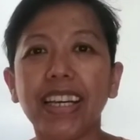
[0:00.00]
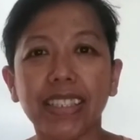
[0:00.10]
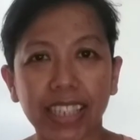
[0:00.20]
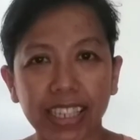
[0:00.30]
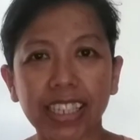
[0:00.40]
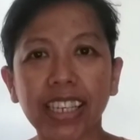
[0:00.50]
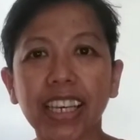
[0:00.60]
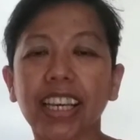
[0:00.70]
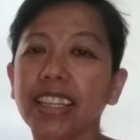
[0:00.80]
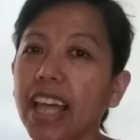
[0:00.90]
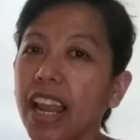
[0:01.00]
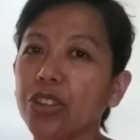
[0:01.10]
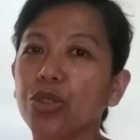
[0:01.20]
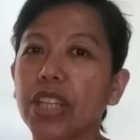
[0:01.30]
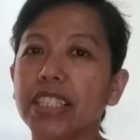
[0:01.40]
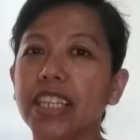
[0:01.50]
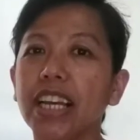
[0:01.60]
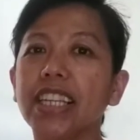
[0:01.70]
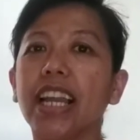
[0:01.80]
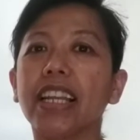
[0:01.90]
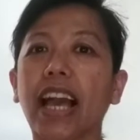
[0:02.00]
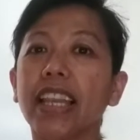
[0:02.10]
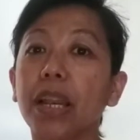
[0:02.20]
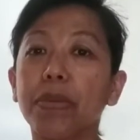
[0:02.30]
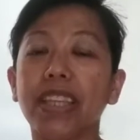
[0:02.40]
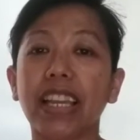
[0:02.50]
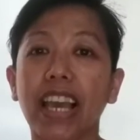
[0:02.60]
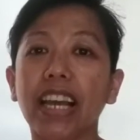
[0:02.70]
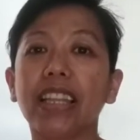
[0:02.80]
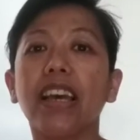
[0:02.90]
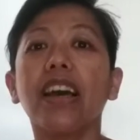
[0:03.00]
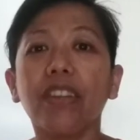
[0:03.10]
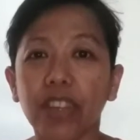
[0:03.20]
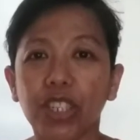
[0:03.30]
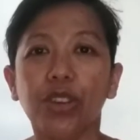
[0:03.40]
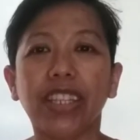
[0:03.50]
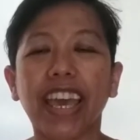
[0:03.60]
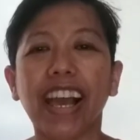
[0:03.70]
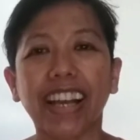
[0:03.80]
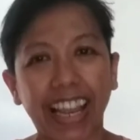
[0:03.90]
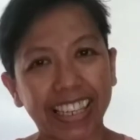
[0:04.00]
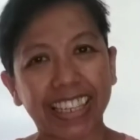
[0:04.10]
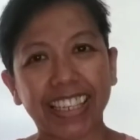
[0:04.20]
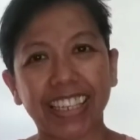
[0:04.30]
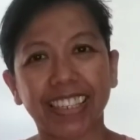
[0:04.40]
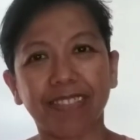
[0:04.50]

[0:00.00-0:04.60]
jadi kita langsung saja dan kalian bisa lihat video saya kali ini